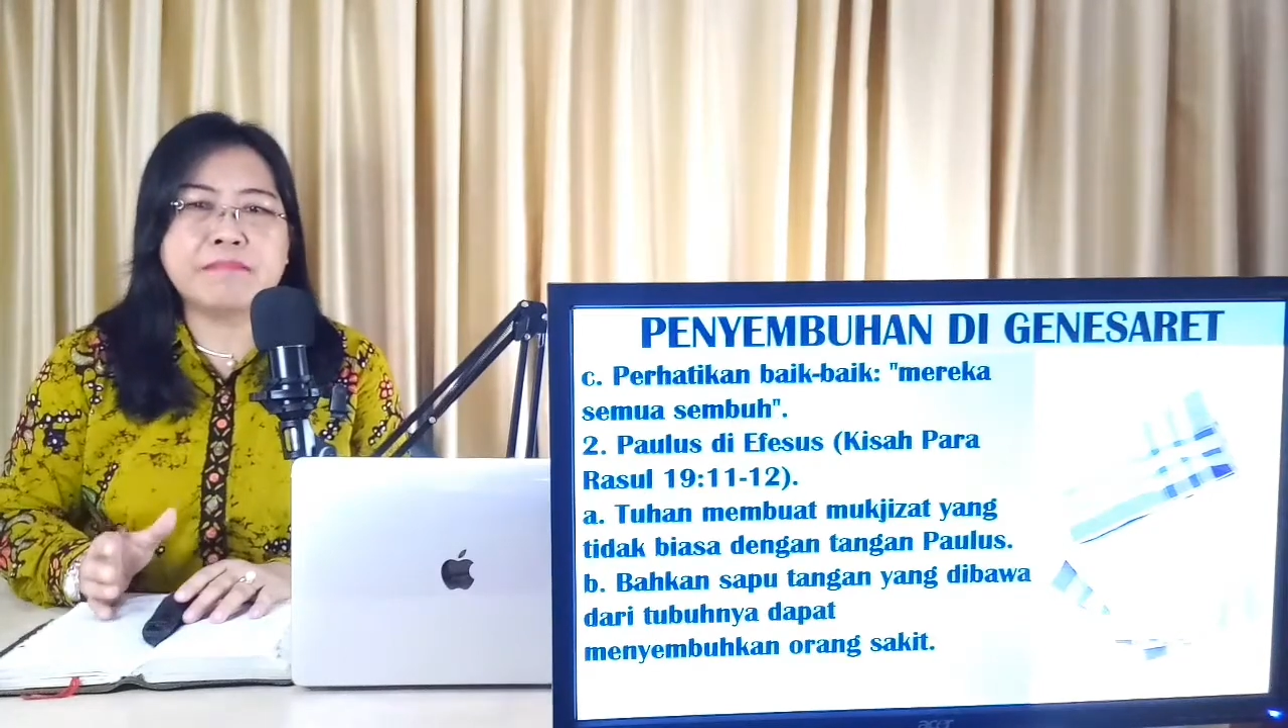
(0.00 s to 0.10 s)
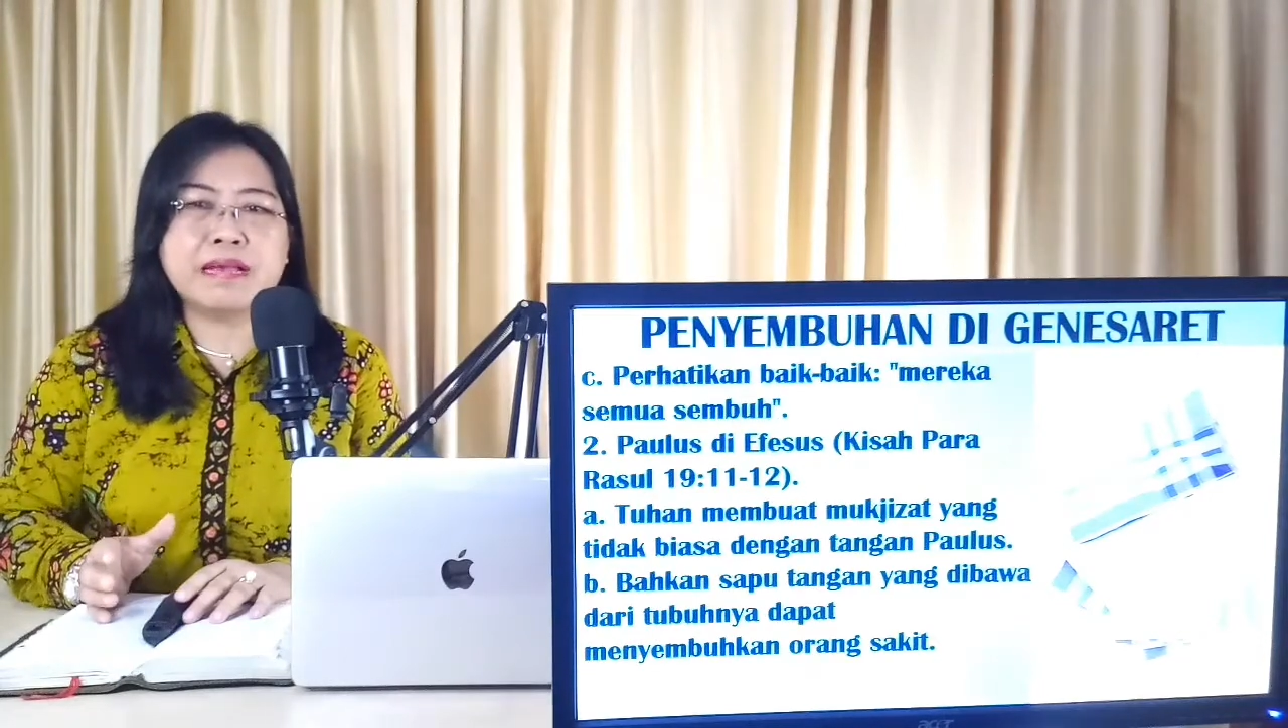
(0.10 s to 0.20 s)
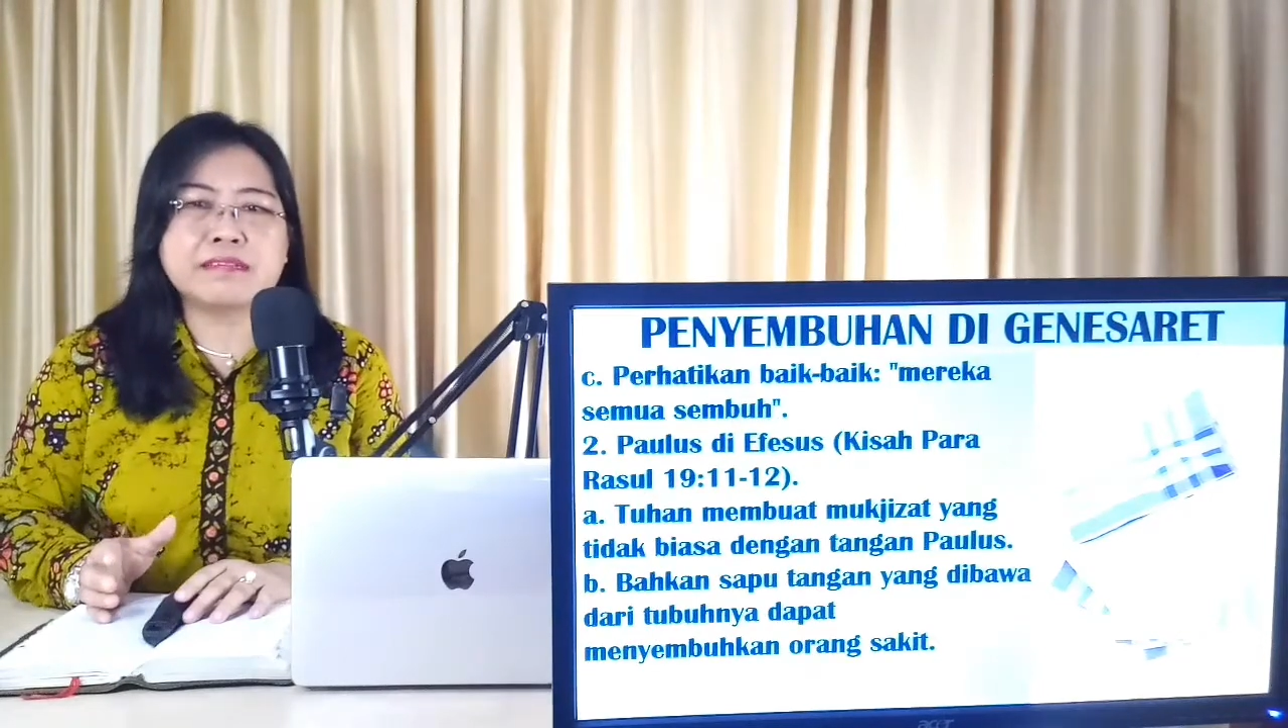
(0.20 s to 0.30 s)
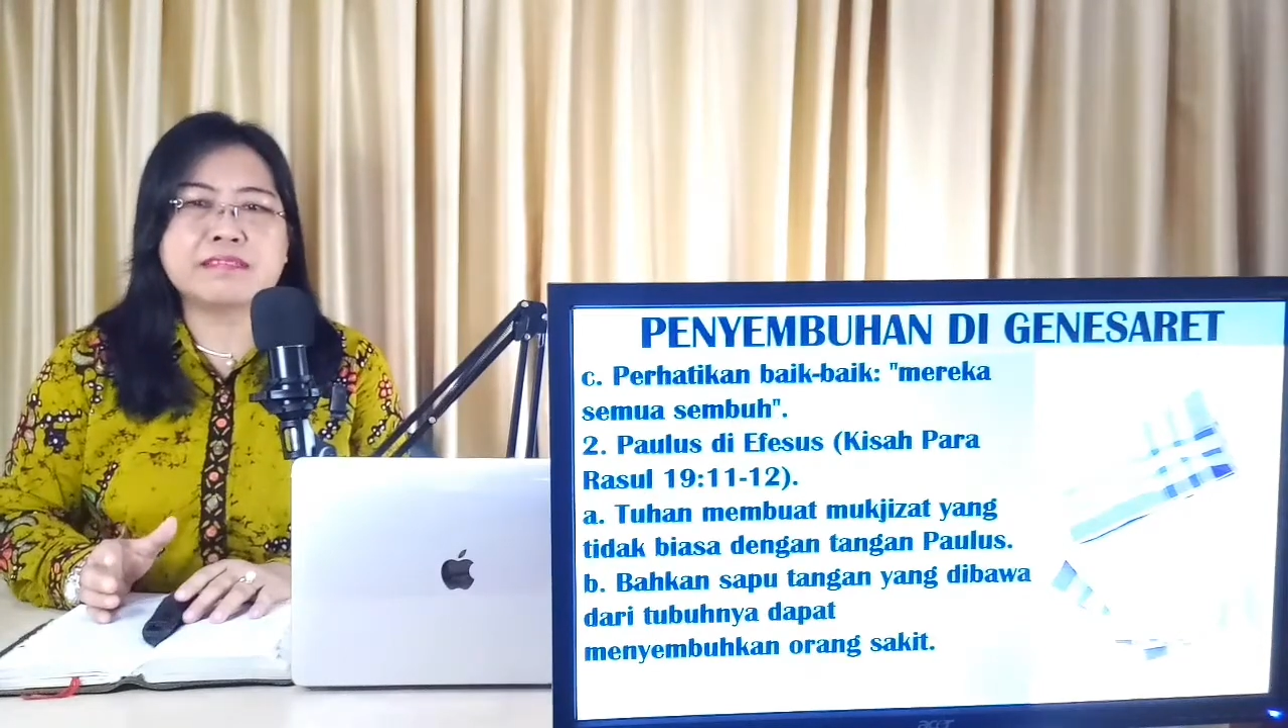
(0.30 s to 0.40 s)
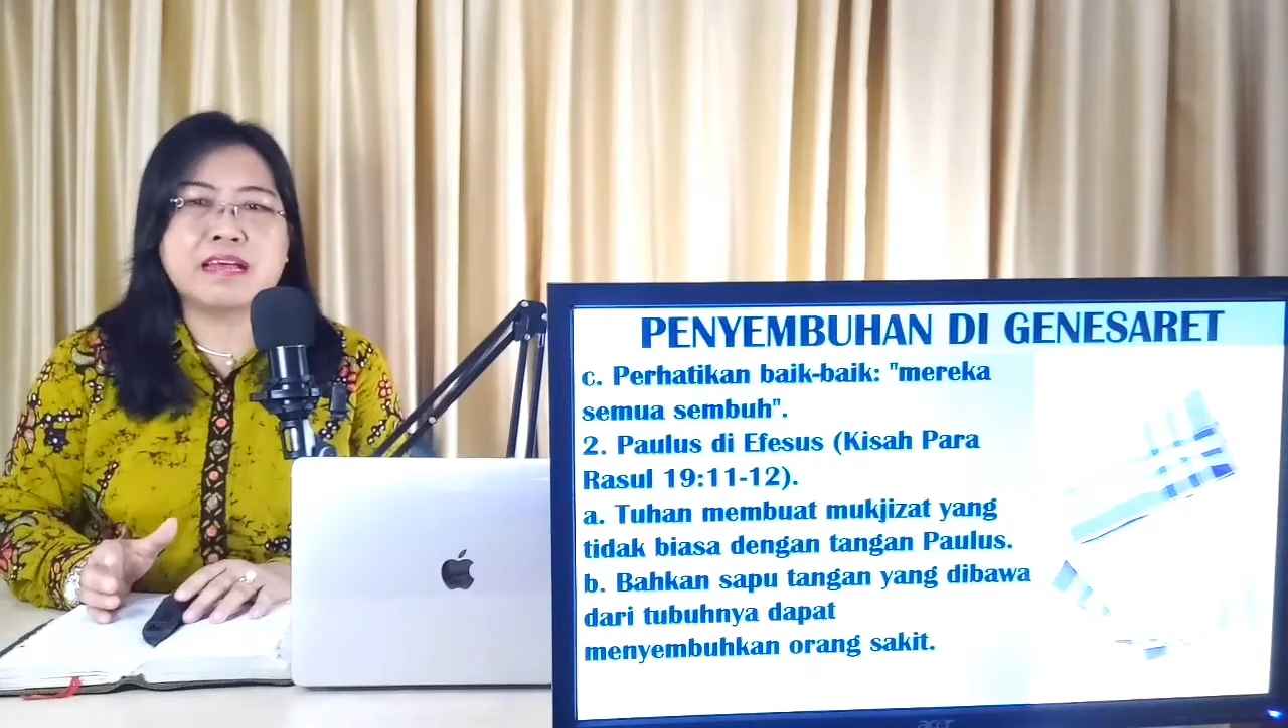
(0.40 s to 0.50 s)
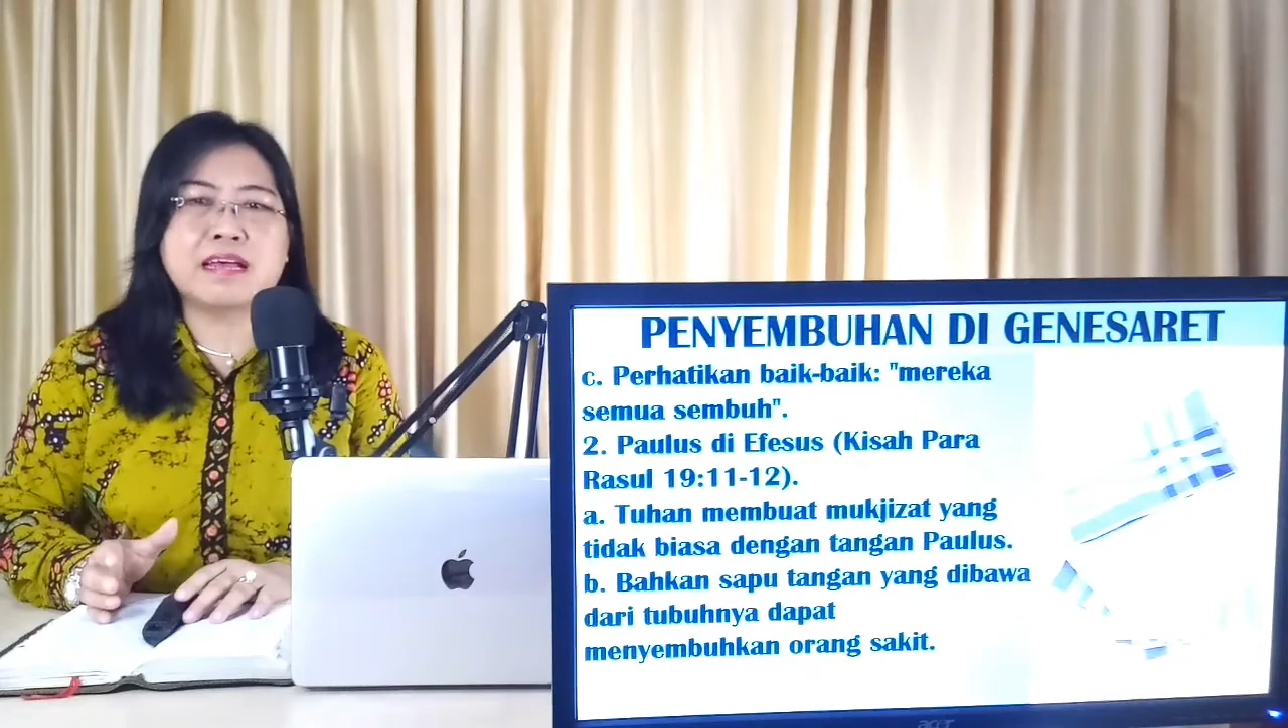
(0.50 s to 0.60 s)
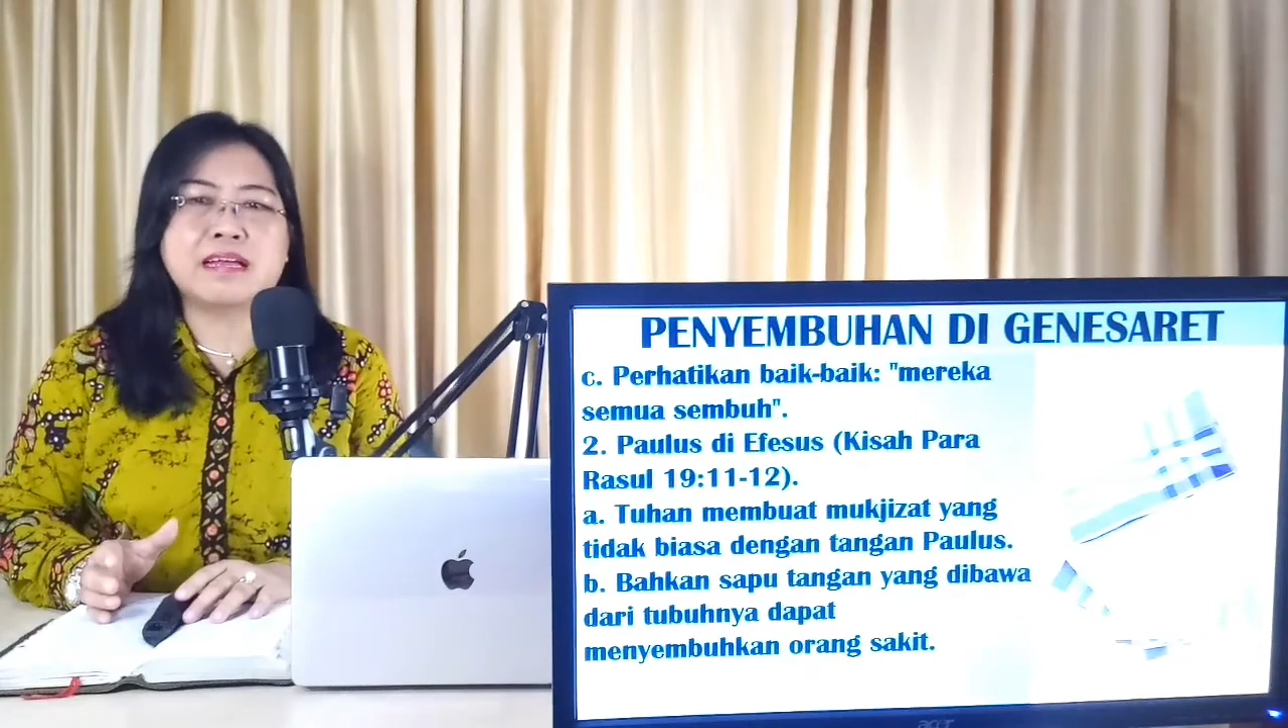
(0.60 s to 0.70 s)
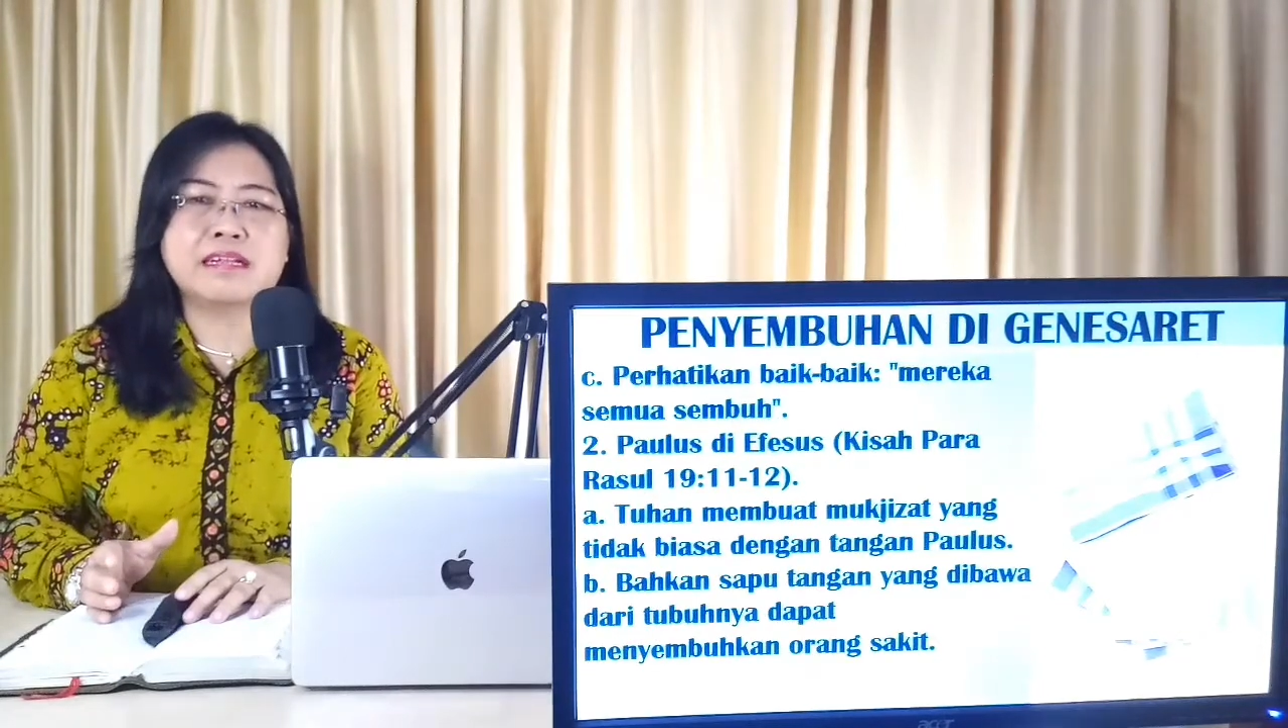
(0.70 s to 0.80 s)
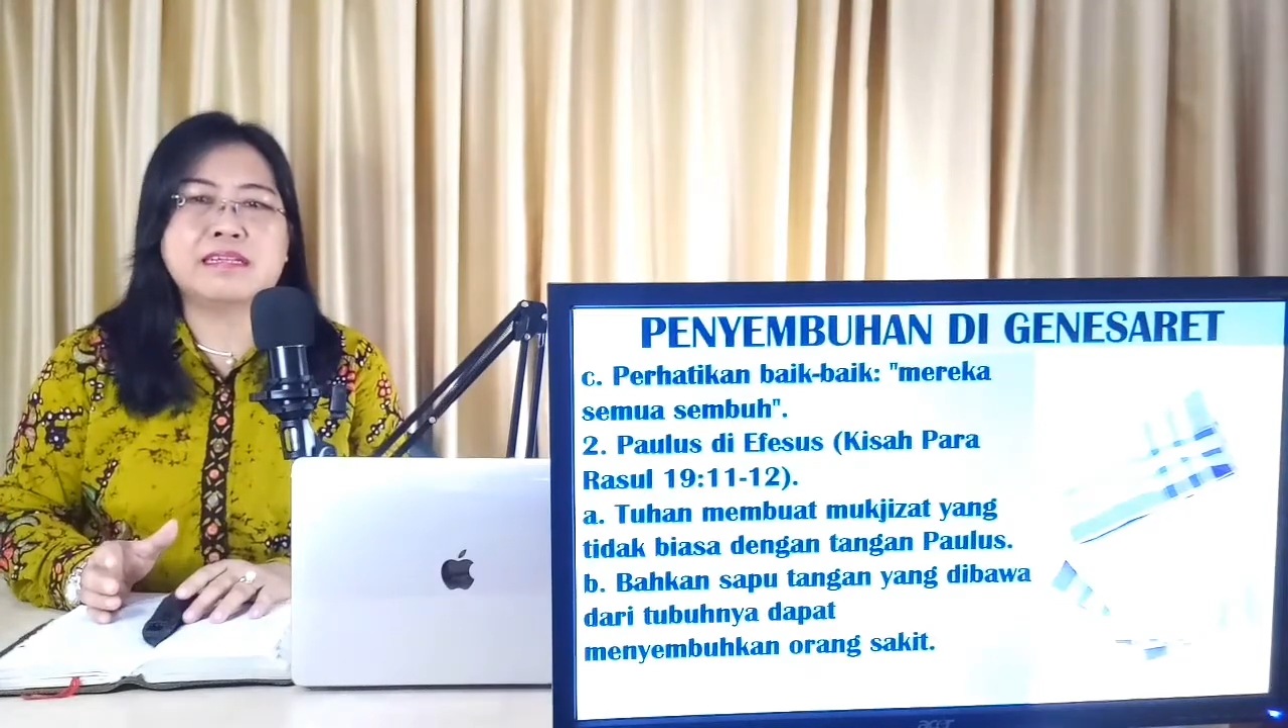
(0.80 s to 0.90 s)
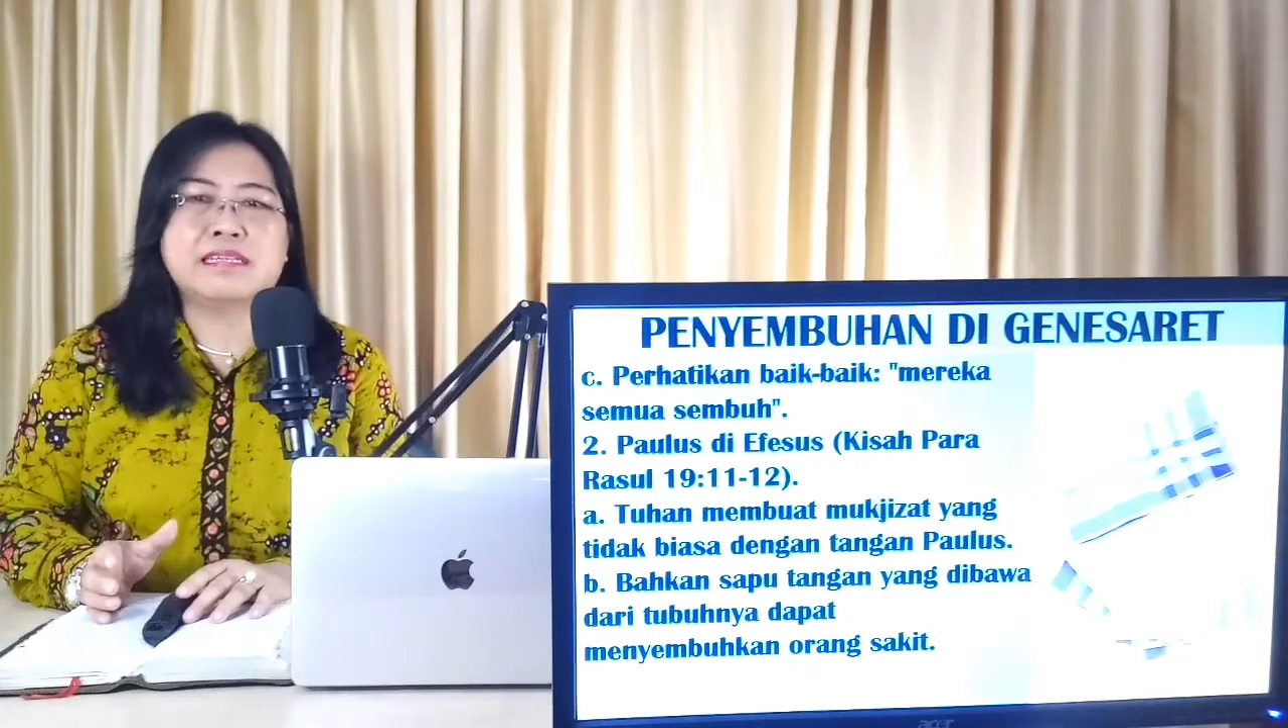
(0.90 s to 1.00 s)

biasa